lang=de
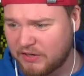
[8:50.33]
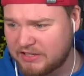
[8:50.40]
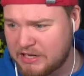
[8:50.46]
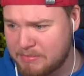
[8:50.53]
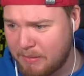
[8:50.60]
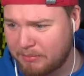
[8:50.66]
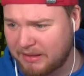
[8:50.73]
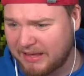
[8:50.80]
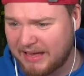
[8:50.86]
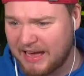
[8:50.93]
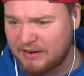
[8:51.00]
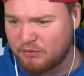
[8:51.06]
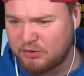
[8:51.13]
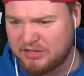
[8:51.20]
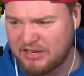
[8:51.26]
Vielleicht hier beim
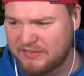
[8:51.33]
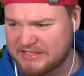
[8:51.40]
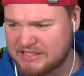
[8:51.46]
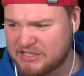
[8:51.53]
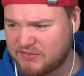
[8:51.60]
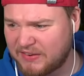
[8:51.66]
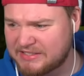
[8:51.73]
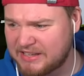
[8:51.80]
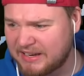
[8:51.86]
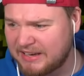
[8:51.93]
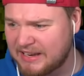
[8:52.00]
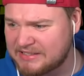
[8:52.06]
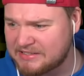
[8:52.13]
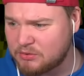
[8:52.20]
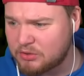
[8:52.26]
Kran wird hier was ins Wasser
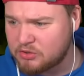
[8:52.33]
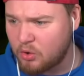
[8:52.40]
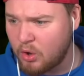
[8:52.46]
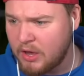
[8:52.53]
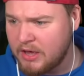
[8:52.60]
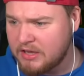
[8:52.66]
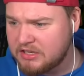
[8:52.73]
gelassen oder so.